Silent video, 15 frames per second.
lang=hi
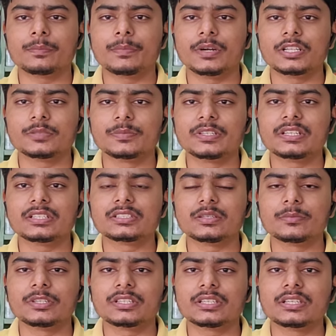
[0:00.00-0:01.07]
पाँच बीघे
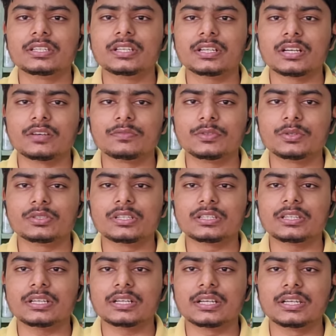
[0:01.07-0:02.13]
ज़मीन के लिए काफ़ी हो
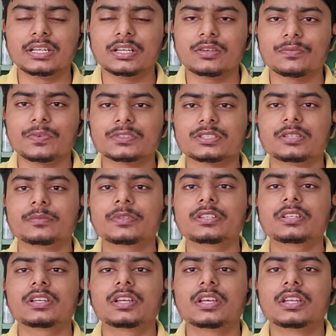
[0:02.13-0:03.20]
जाता है गन्ने की फसल में
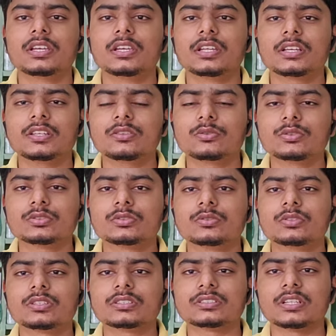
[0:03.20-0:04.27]
लेकिन
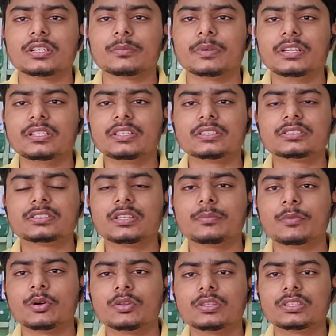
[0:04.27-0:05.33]
दोस्तों किसान भाई इससे
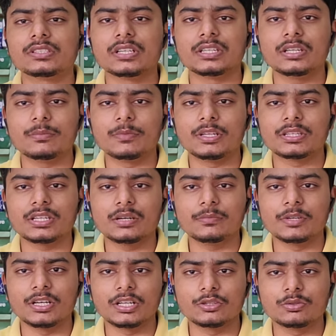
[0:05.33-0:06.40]
बहुत ज़्यादा मात्रा
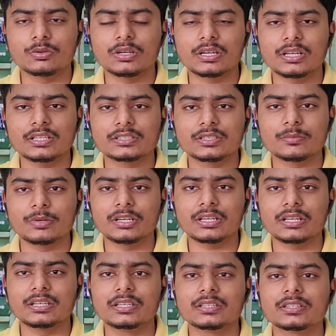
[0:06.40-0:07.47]
में हाथ धोकर के इस्तेमाल
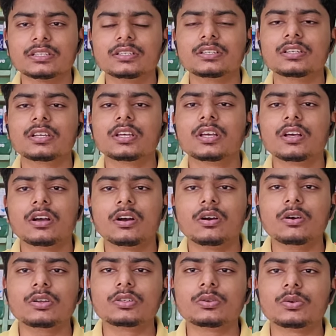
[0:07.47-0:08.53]
कर लेते हैं
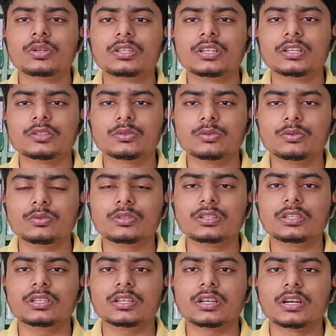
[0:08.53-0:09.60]
और यूरिया तो
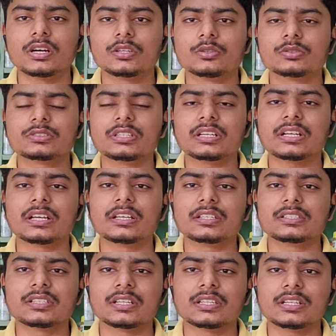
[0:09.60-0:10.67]
इन खादों से
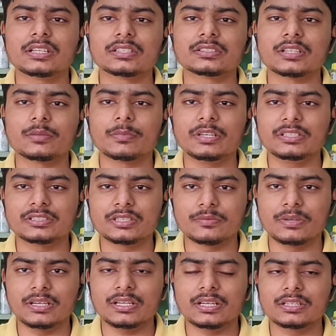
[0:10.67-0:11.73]
कहीं ज़्यादा किसान भाई
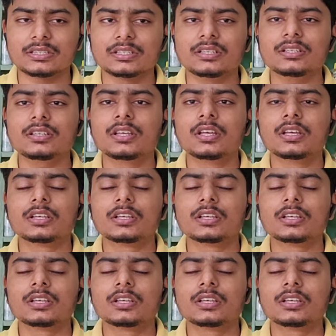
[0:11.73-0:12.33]
इस्तेमाल करते हैं